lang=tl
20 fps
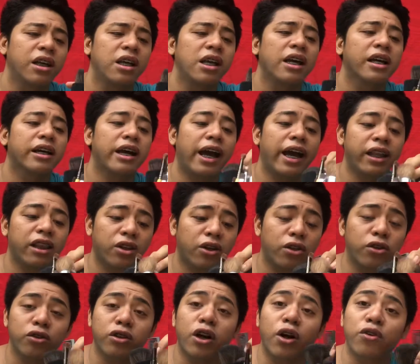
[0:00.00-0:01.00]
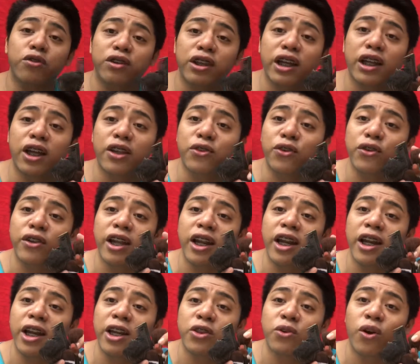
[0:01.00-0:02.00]
Kahit konti lang to,
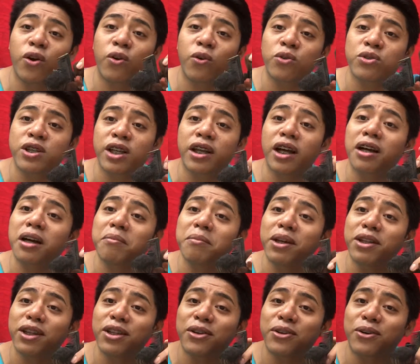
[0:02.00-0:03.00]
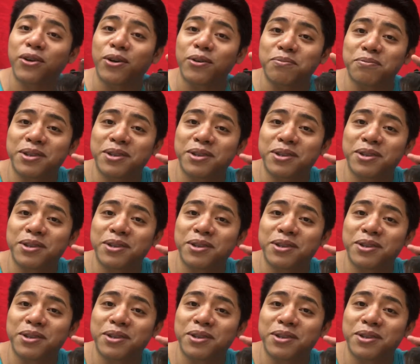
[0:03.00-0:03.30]
nalilito ako kung saan gagamitin ko.